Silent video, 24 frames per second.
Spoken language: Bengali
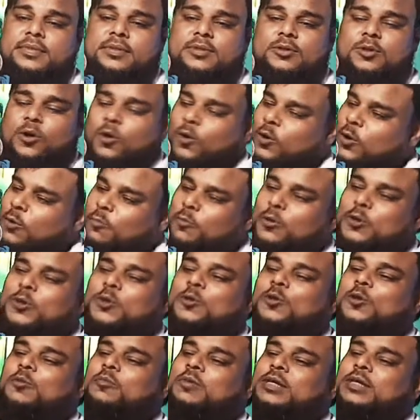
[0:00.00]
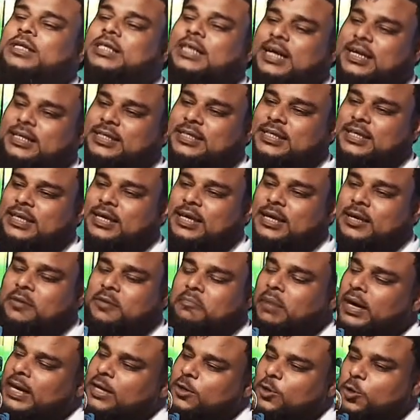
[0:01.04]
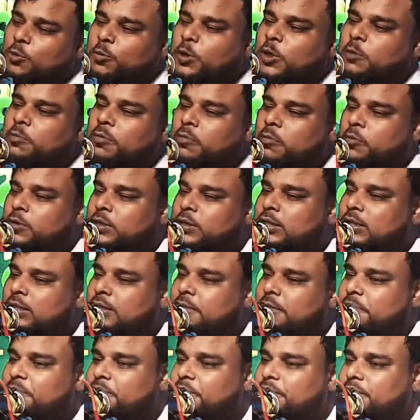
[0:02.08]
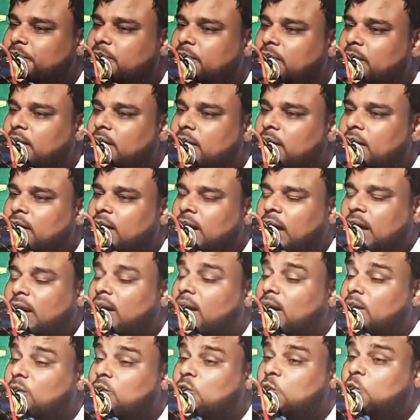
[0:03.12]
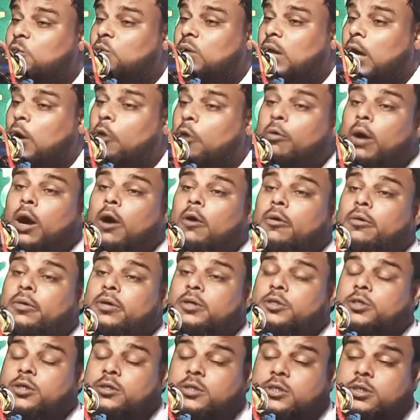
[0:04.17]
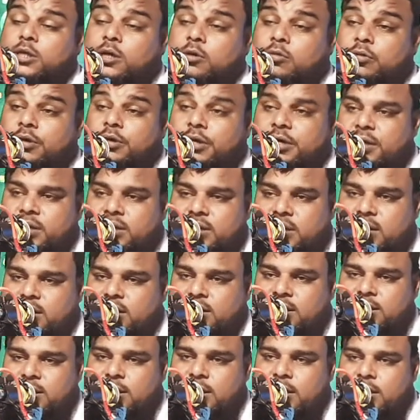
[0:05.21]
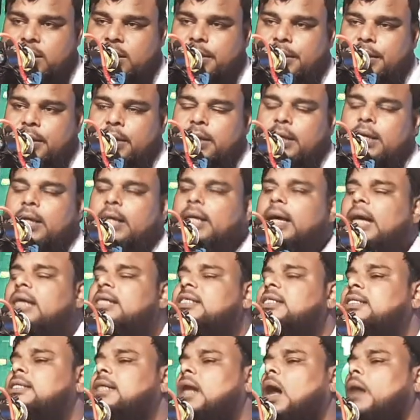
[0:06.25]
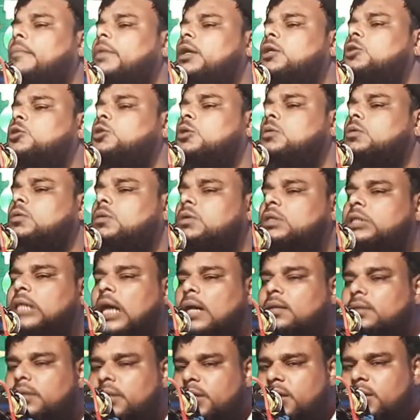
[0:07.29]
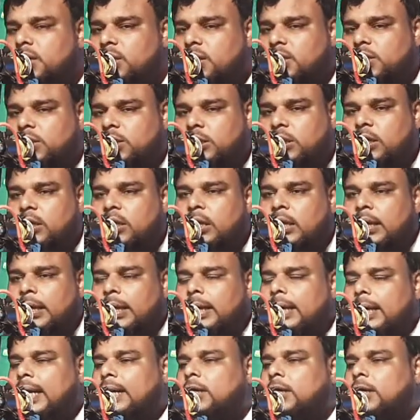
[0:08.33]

তখনও পর্যন্ত ভিজে আছে পানি টোপে টোপে পড়ছে আল্লাহ রসুল হাউ হাউ করে ঝরঝর করে কেঁদে যাচ্ছে এরা ইসলামের জন্য জান দিয়ে দিয়েছে এরা